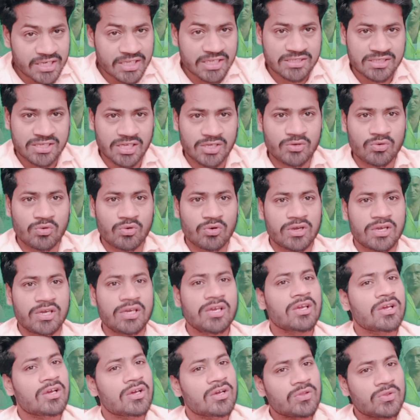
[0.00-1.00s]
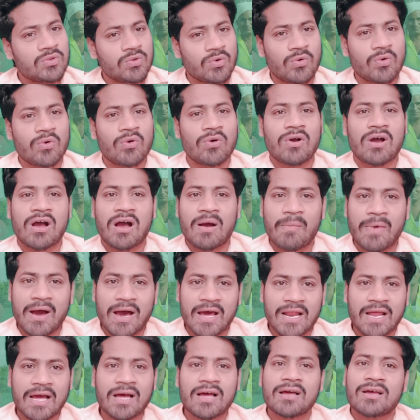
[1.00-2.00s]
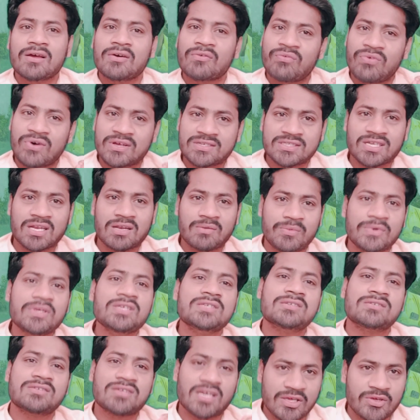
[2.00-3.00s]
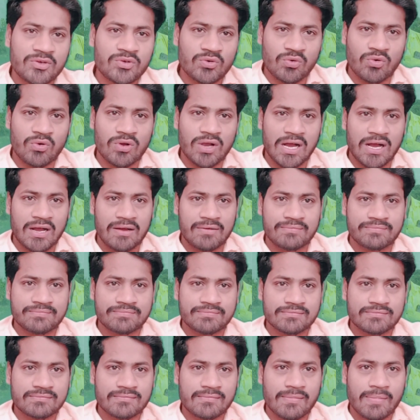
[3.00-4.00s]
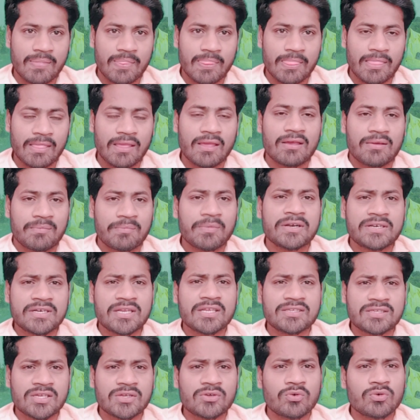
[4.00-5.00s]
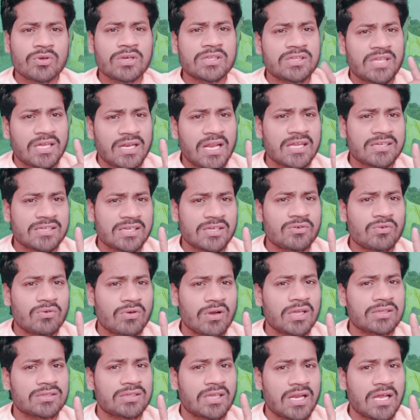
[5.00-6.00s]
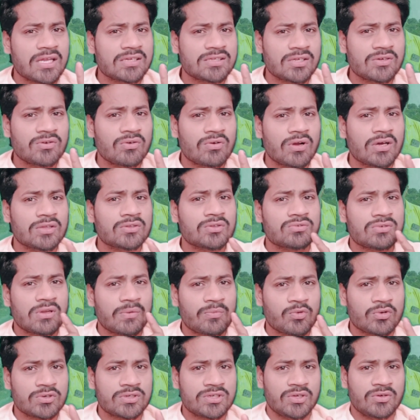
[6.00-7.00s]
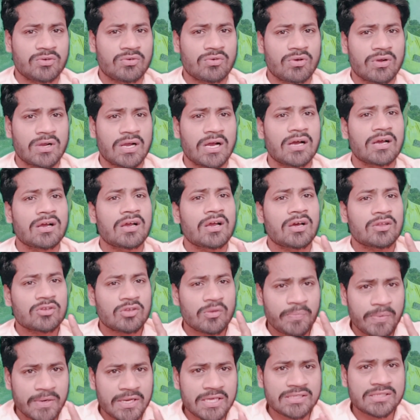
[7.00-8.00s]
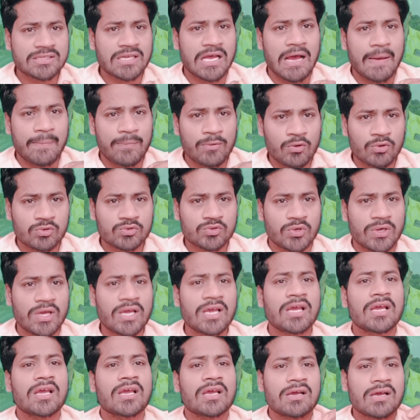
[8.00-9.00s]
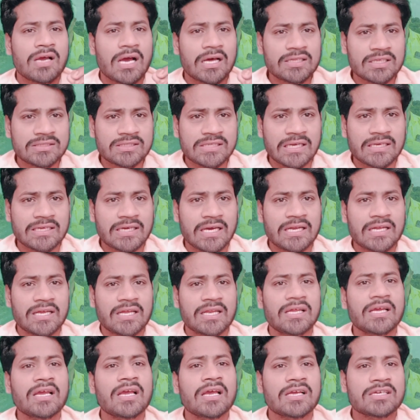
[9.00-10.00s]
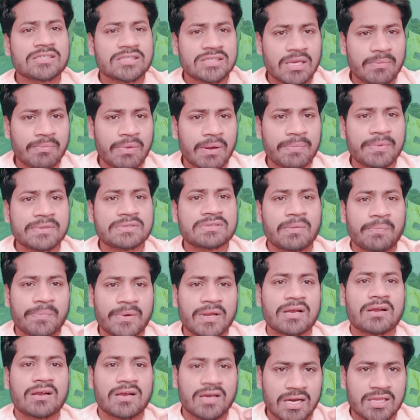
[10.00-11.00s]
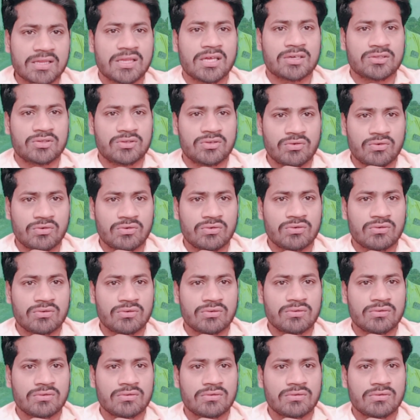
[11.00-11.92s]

मिट्टी सही होगी तो हमारा फसल भी सही होगा मिट्टी सही होगी तना सही होगा तना सही होगा तो सब कुछ ठीक होगा तो प्लीज़ आप लोग जो है अधिक जानकारी के लिए इस नंबर पर संपर्क कर सकते हो